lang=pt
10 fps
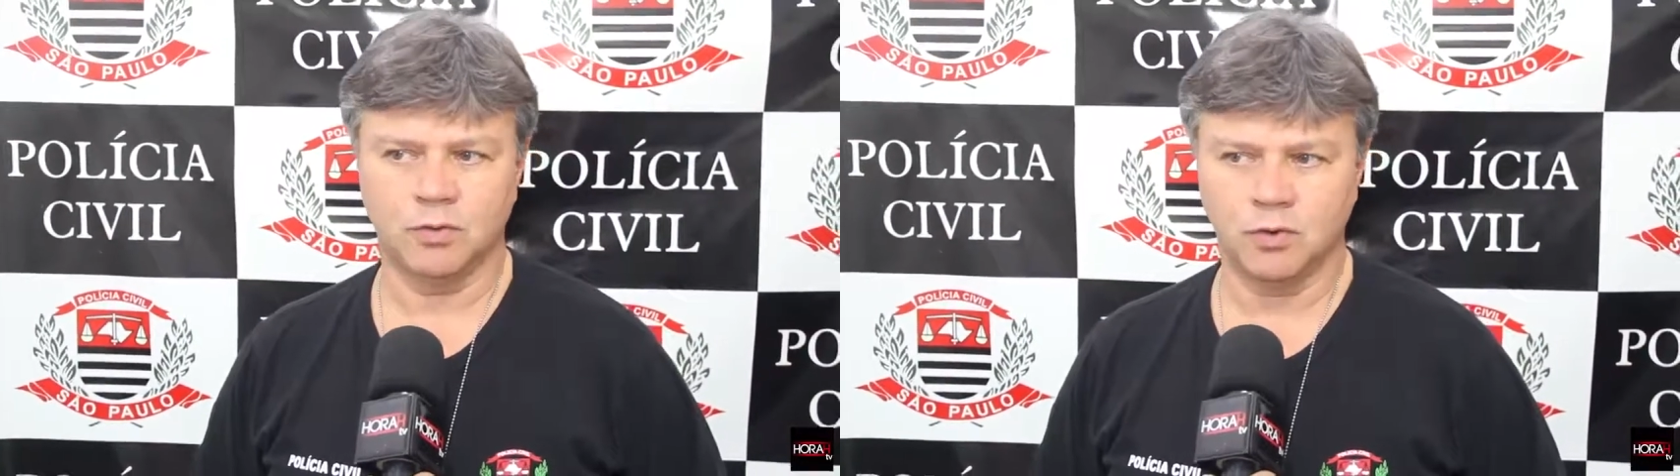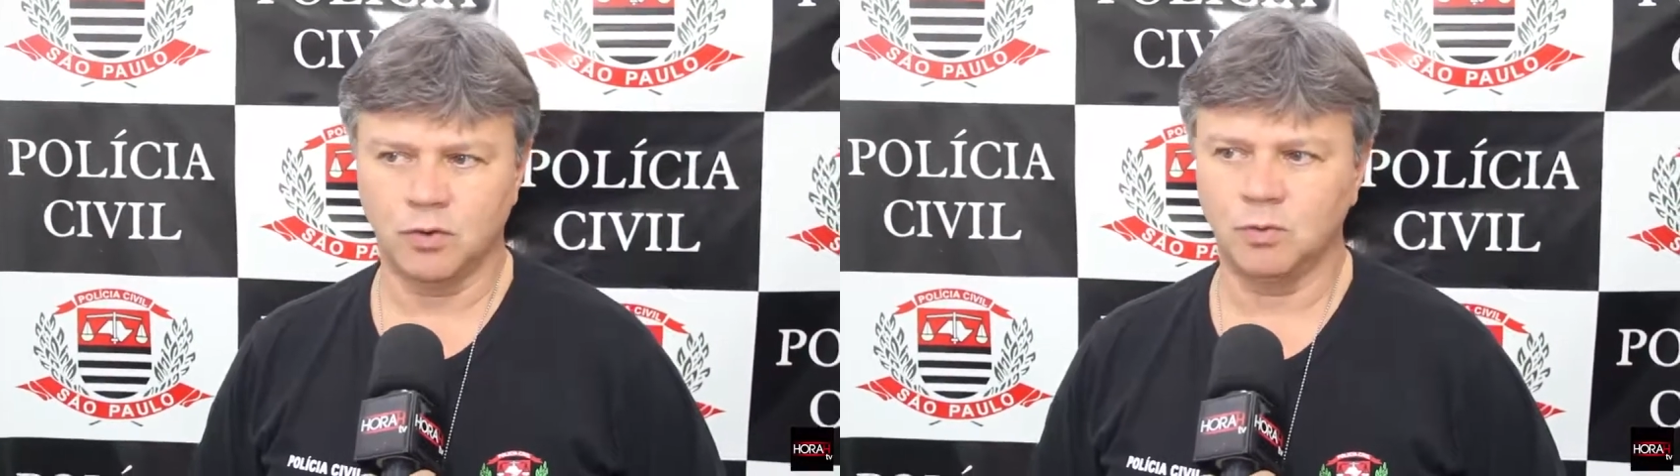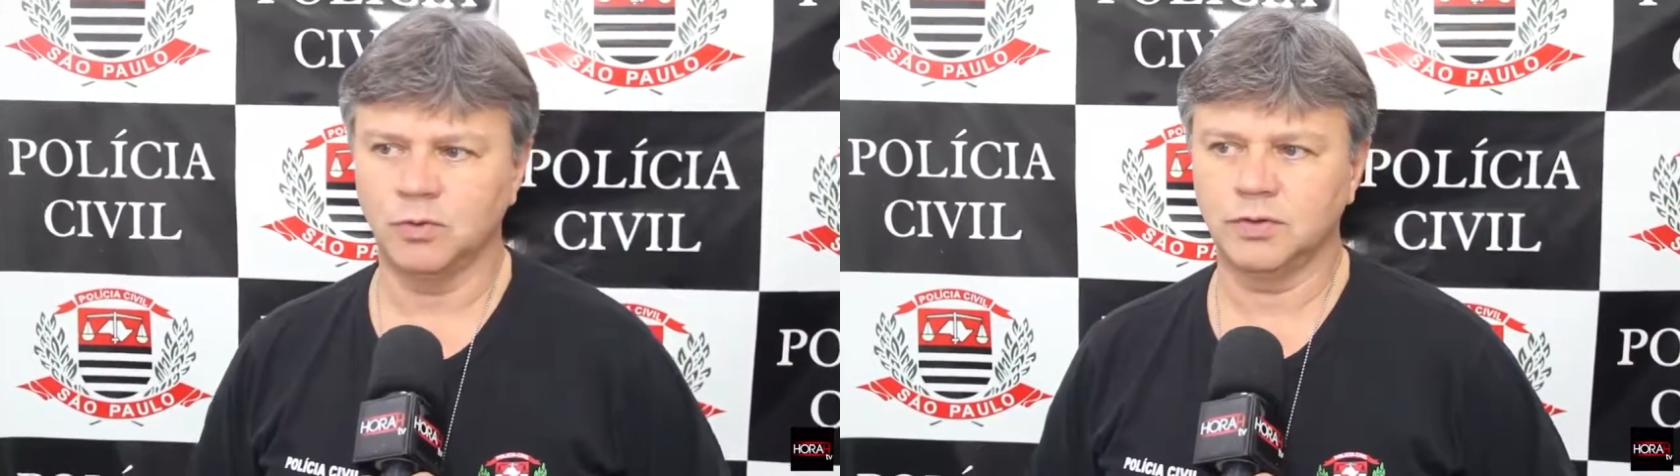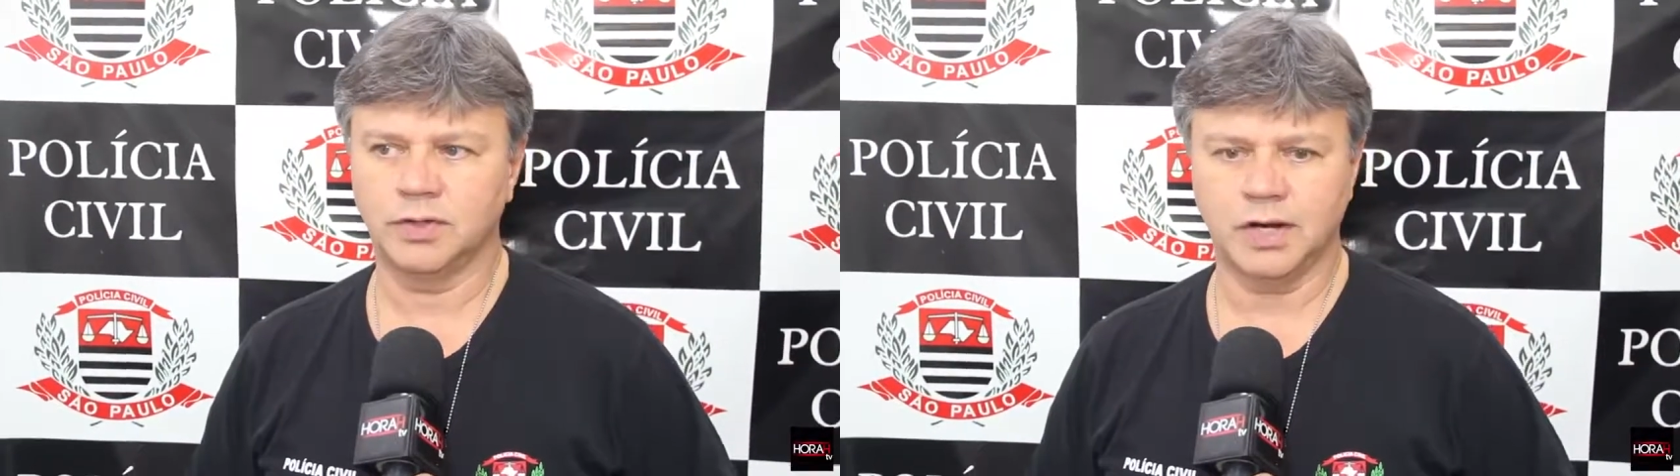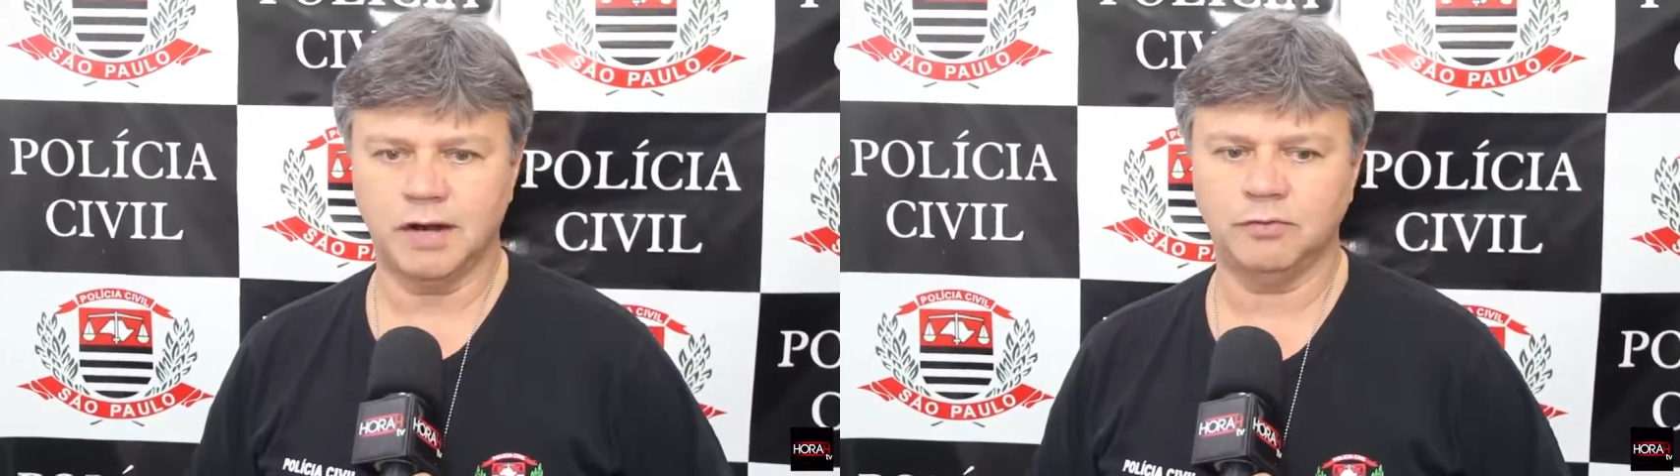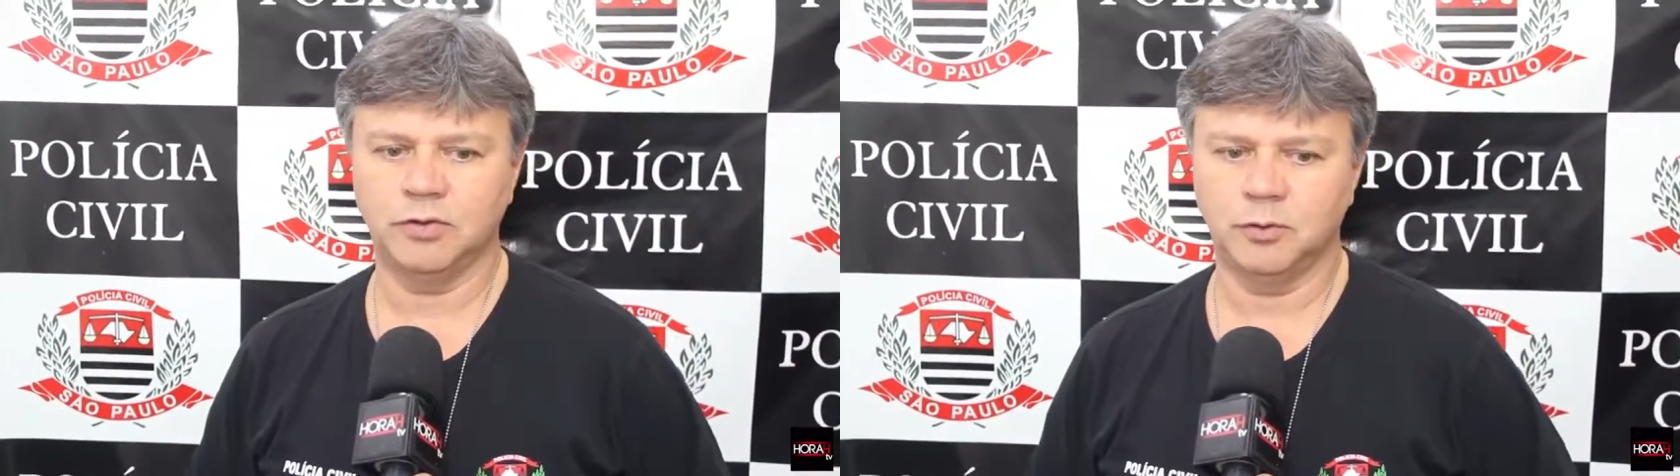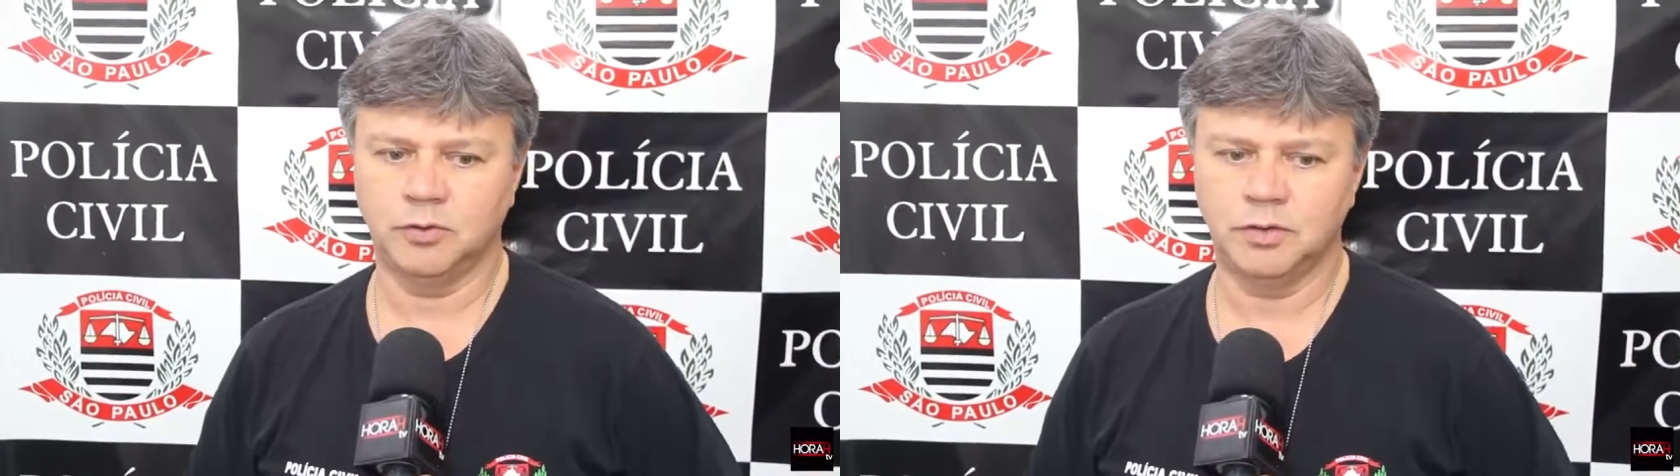roubos, tráfico de,